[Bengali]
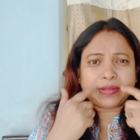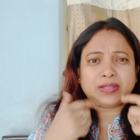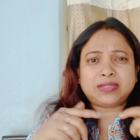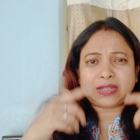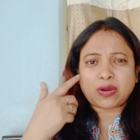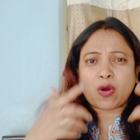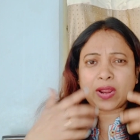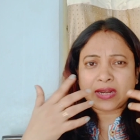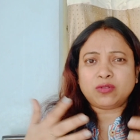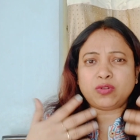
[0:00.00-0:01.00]
যে
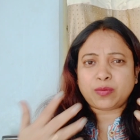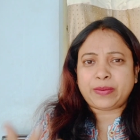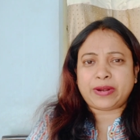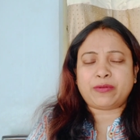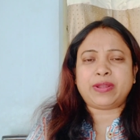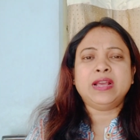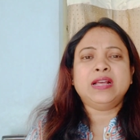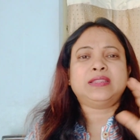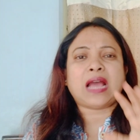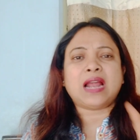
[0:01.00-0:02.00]
অয়েলগুলো বেরোয়
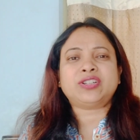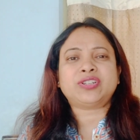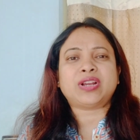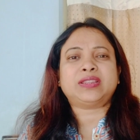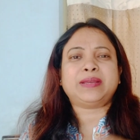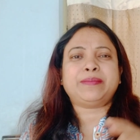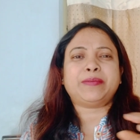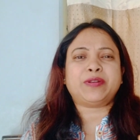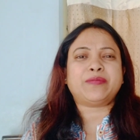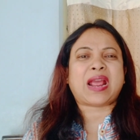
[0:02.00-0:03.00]
তার সাথে
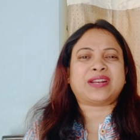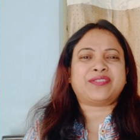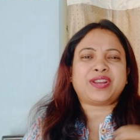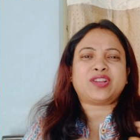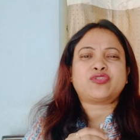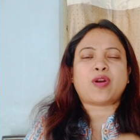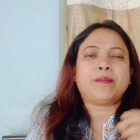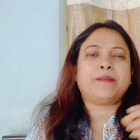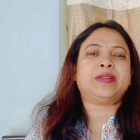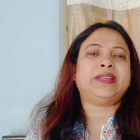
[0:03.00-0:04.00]
বিভিন্ন ব্যাকটেরিয়া সব
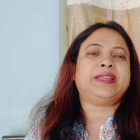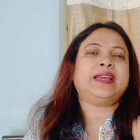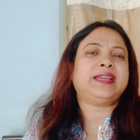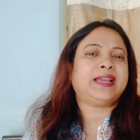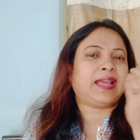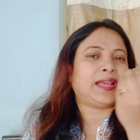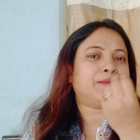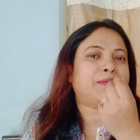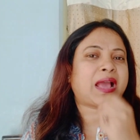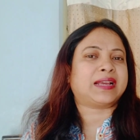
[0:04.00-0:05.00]
মিলিয়ে গিয়ে এই
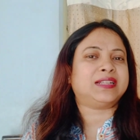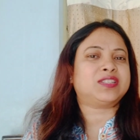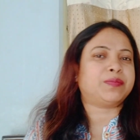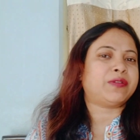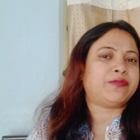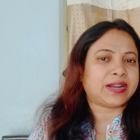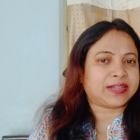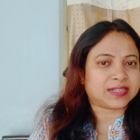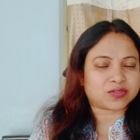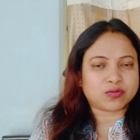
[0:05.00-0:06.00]
ব্ল্যাকহেডস বা হোয়াইট
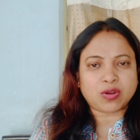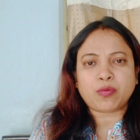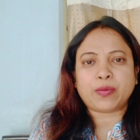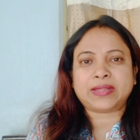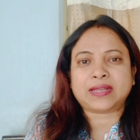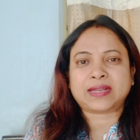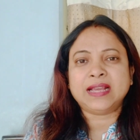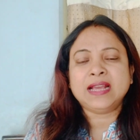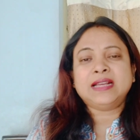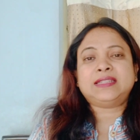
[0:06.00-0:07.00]
হেডসগুলো হয়ে থাকে
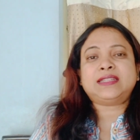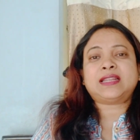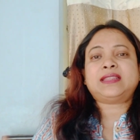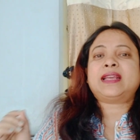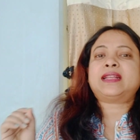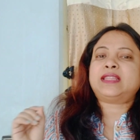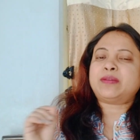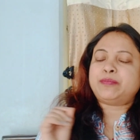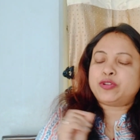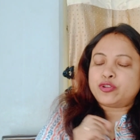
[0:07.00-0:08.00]
যেটা দেখতে
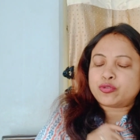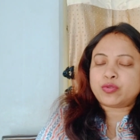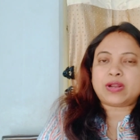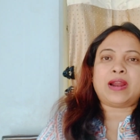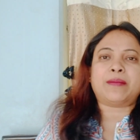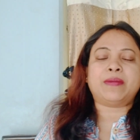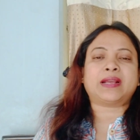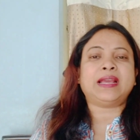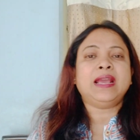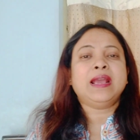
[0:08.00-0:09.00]
ভীষণ খারাপ
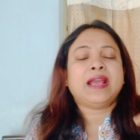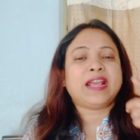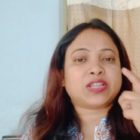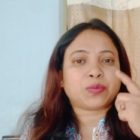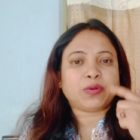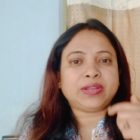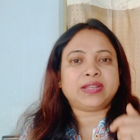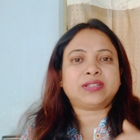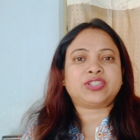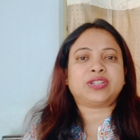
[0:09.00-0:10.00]
লাগে
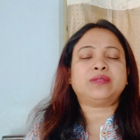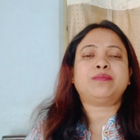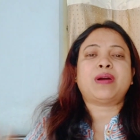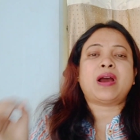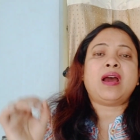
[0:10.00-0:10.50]
এক্সপোলিয়েশন বা